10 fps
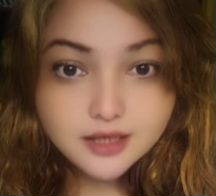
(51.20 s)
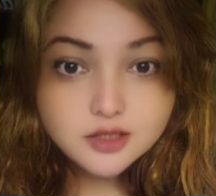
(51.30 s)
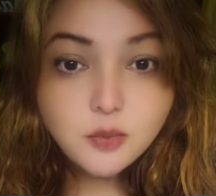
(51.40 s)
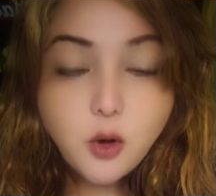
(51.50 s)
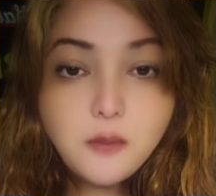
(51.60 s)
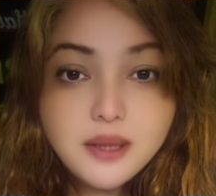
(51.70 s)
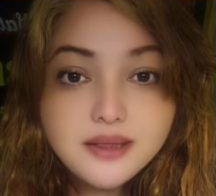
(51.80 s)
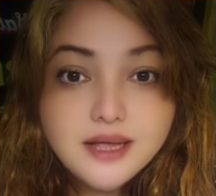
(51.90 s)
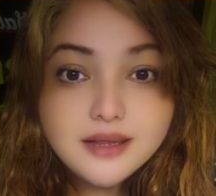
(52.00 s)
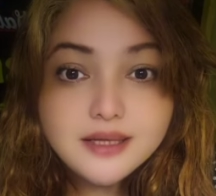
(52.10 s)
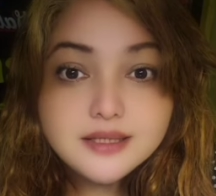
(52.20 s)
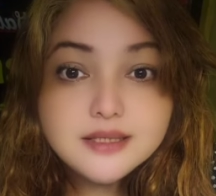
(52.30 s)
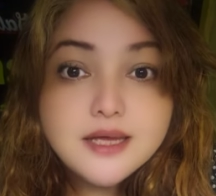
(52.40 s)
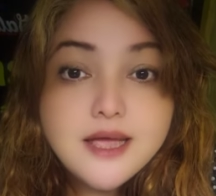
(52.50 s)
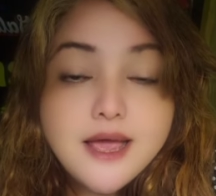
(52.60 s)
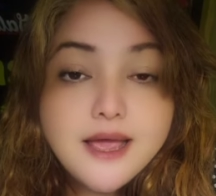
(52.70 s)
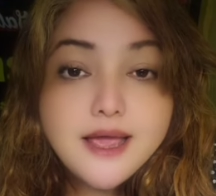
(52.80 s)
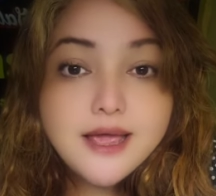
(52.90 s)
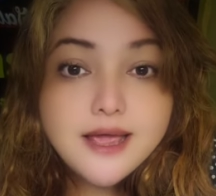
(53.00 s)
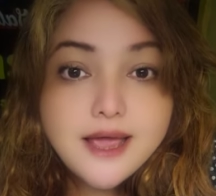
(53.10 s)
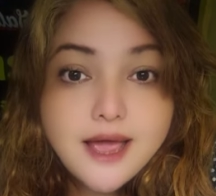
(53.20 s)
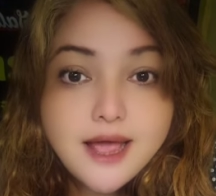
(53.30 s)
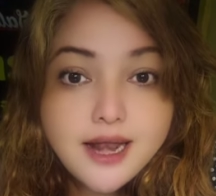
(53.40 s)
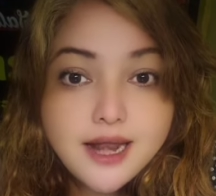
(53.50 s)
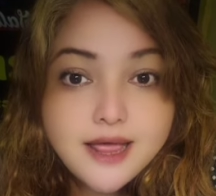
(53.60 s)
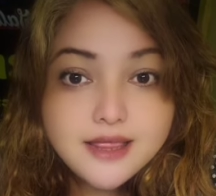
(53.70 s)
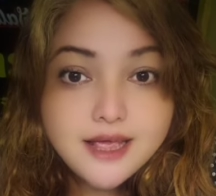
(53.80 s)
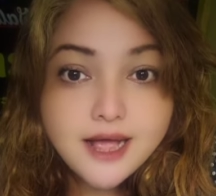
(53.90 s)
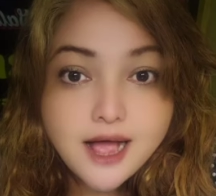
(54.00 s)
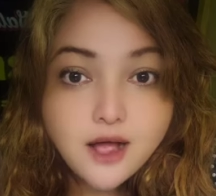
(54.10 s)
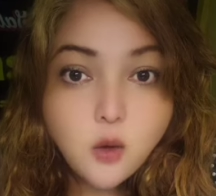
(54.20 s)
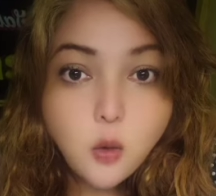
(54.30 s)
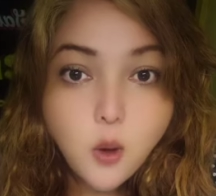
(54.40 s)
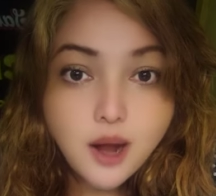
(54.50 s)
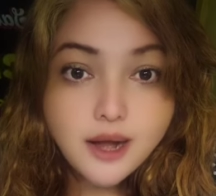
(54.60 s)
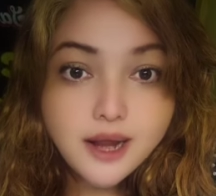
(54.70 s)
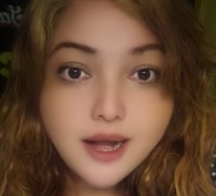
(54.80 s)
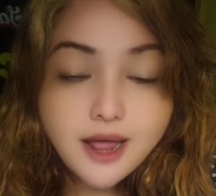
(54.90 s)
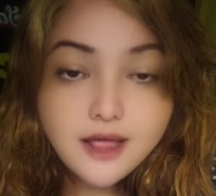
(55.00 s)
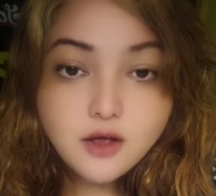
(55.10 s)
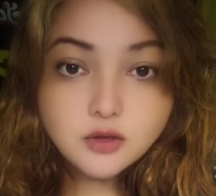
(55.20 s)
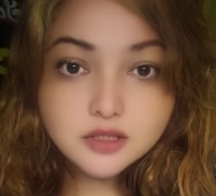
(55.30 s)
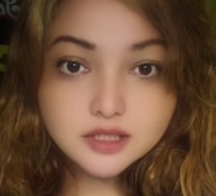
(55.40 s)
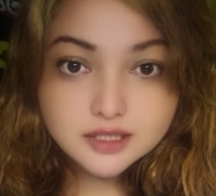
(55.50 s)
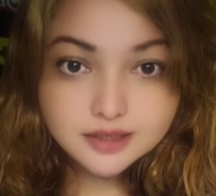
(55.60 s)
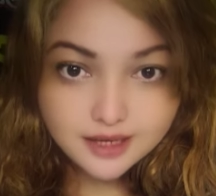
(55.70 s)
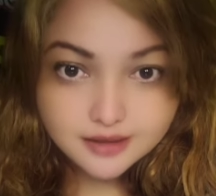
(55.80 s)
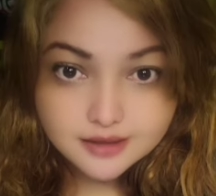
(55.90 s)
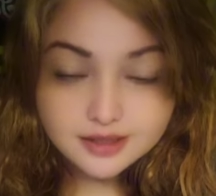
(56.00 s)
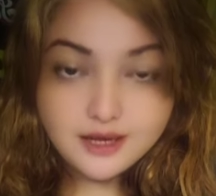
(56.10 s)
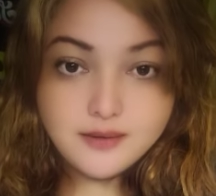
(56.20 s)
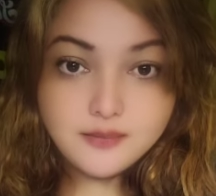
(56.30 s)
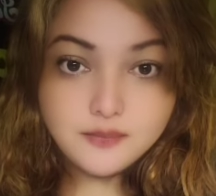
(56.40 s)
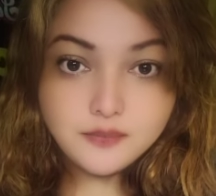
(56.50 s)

Excombatientes y que le digan cuál es la inconsistencia,